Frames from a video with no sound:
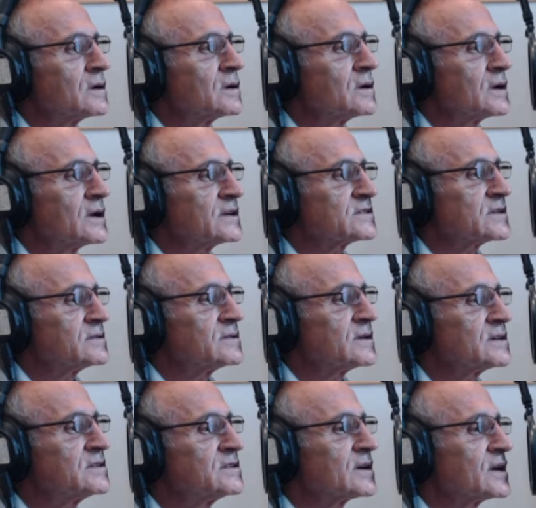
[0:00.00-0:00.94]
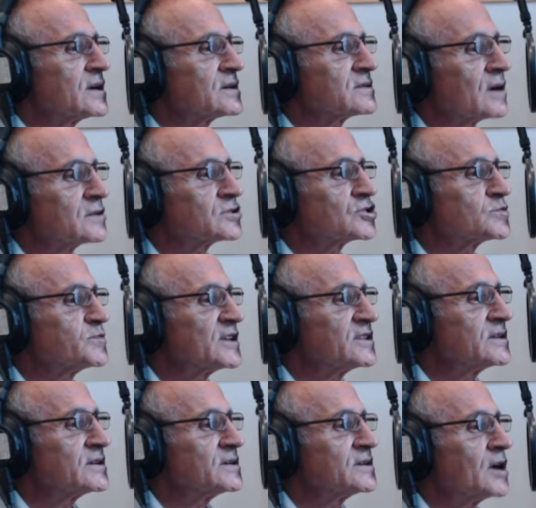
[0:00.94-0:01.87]
Hessen'de giderek
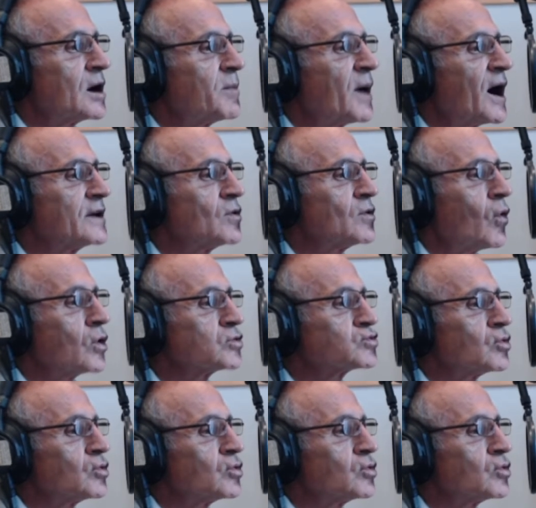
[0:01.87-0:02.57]
tartışmalı yabani ot